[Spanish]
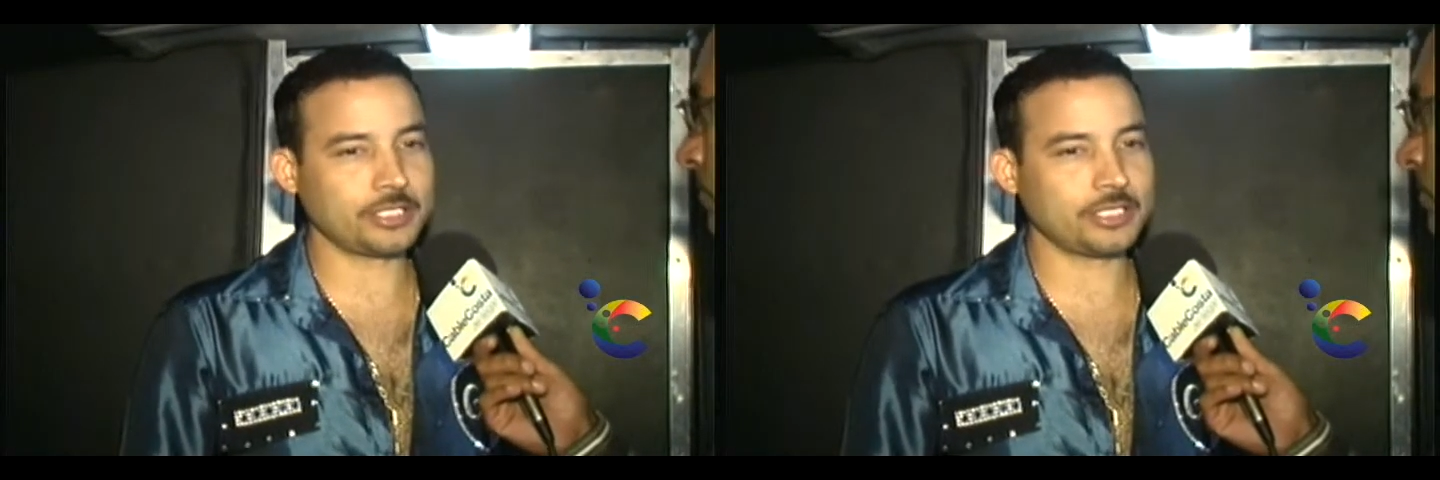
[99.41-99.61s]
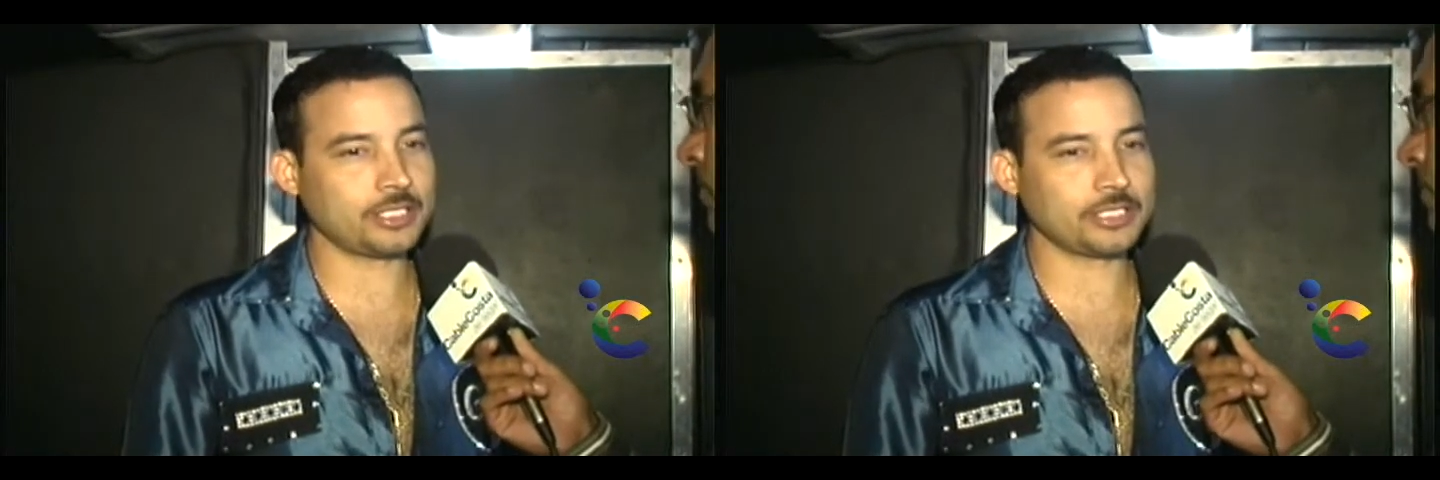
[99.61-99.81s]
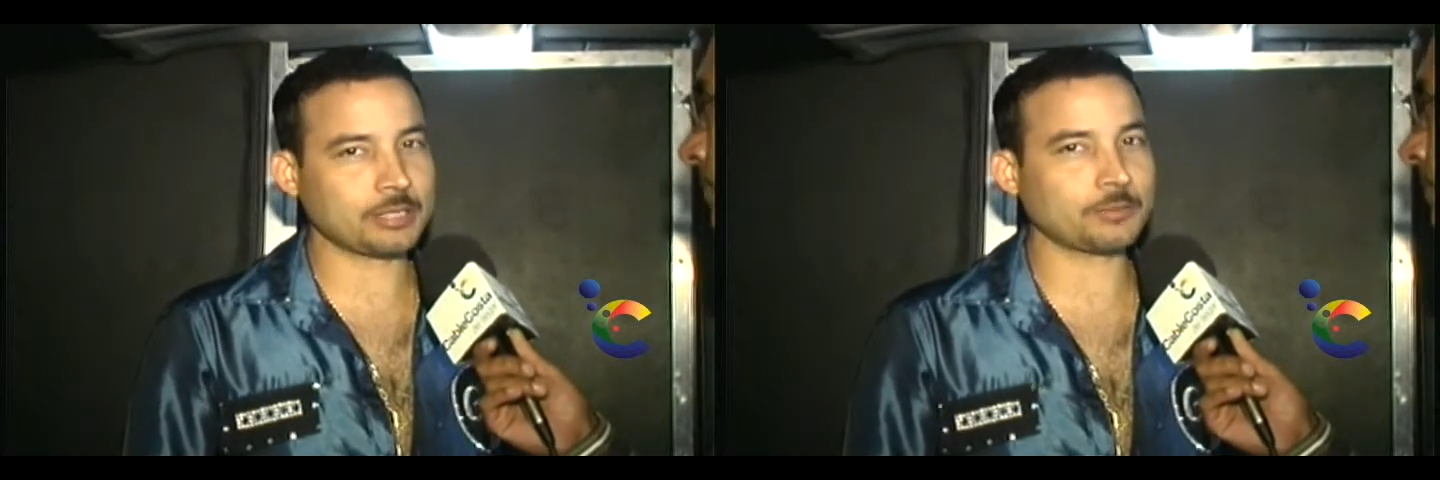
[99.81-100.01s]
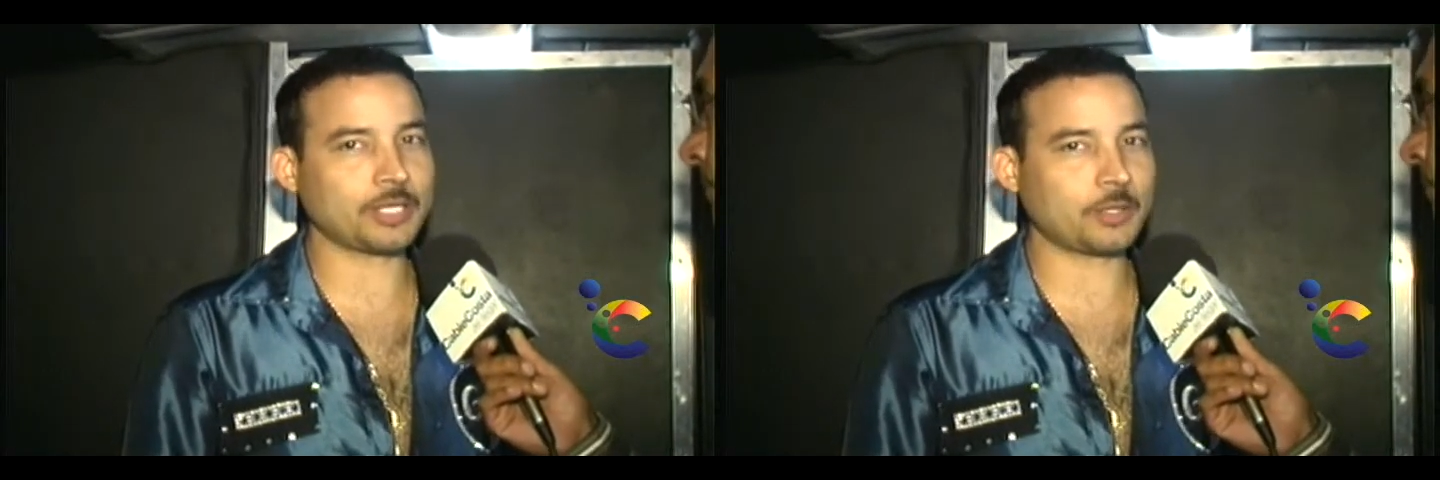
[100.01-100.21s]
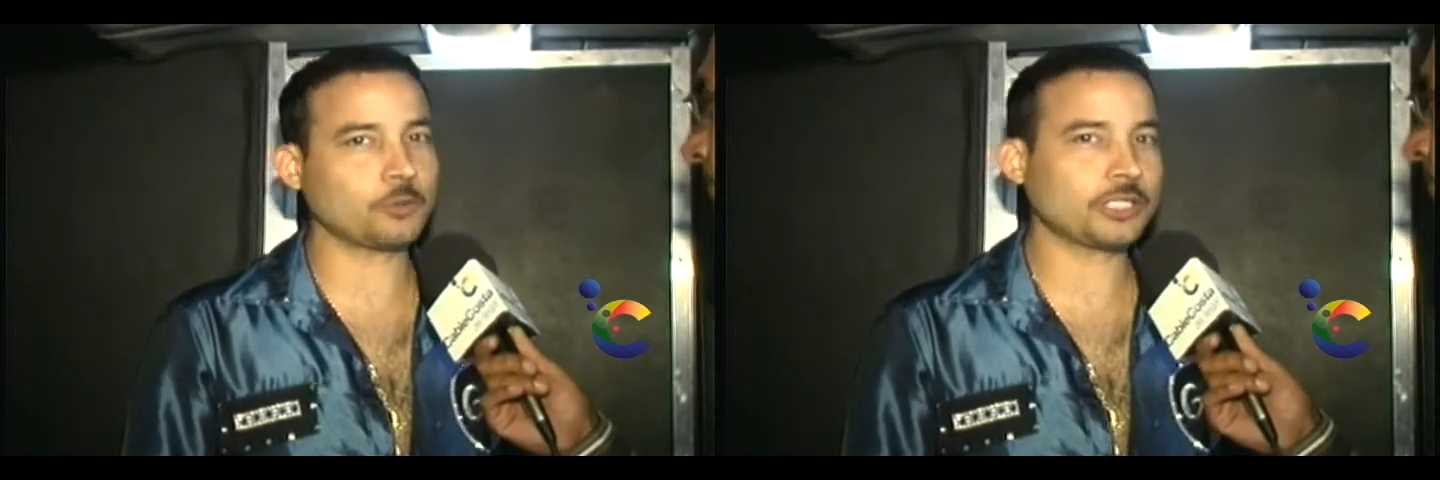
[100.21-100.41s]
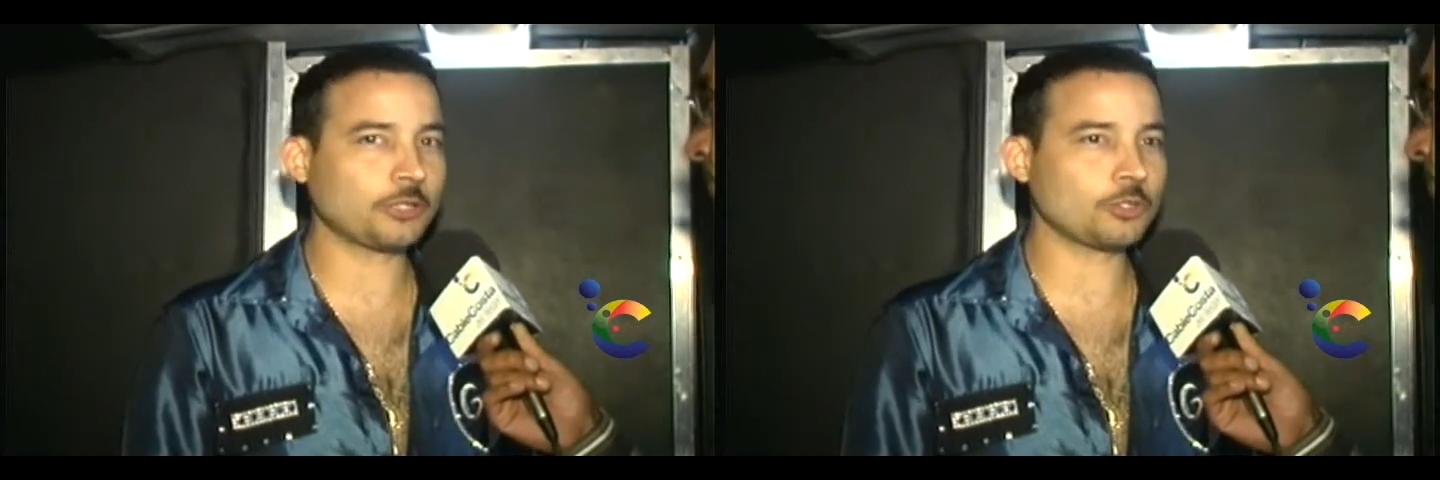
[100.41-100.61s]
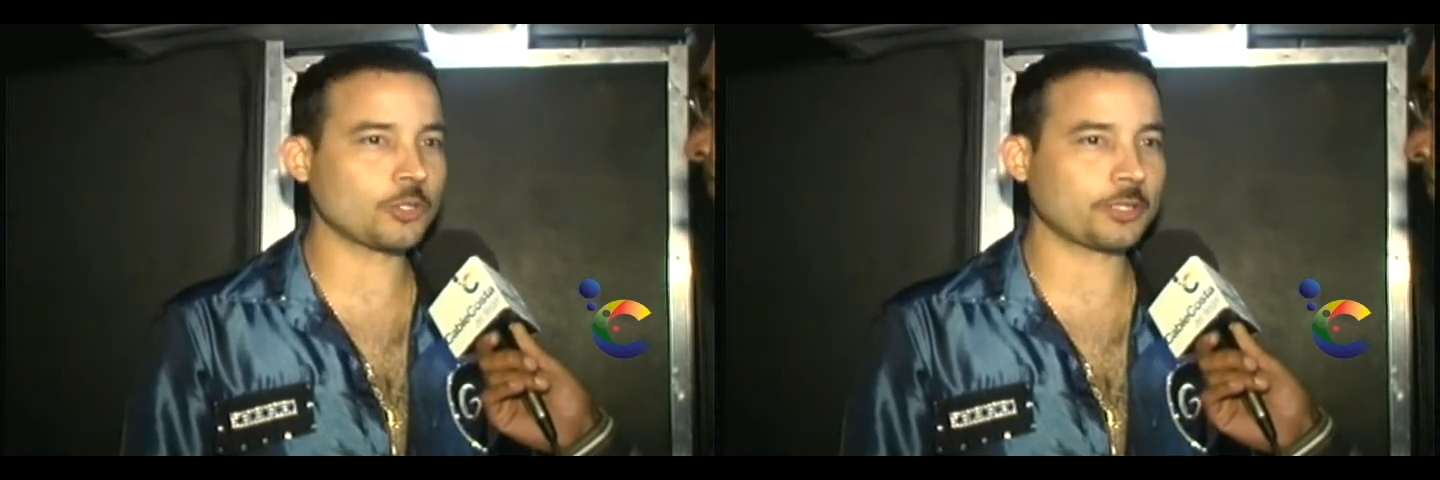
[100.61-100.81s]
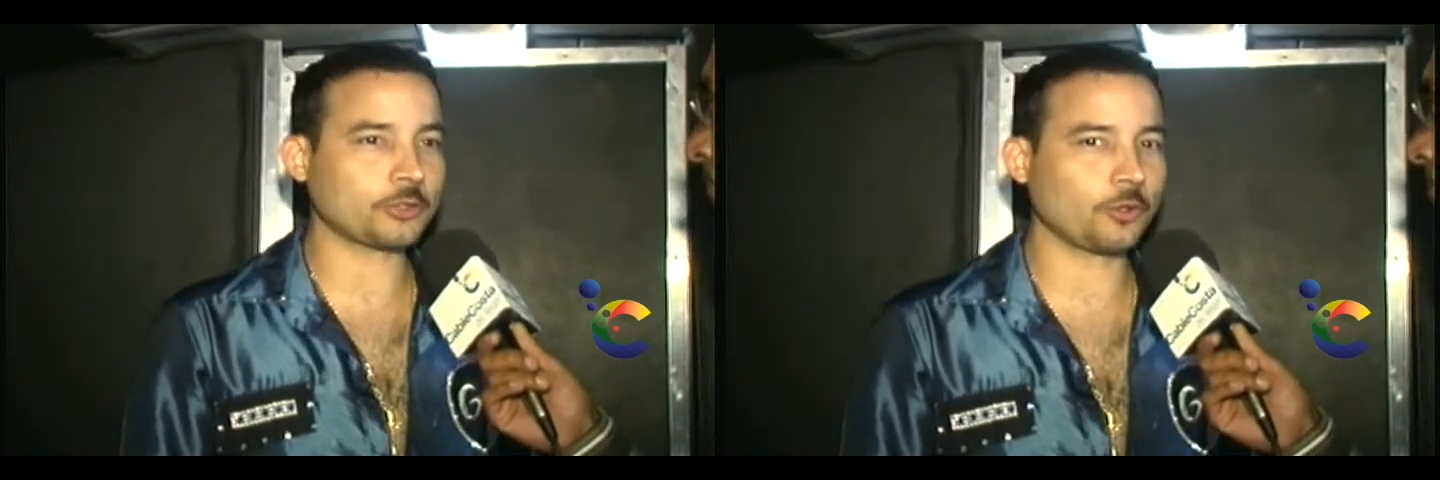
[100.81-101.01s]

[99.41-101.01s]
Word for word: Y, estamos bien contentos y sobre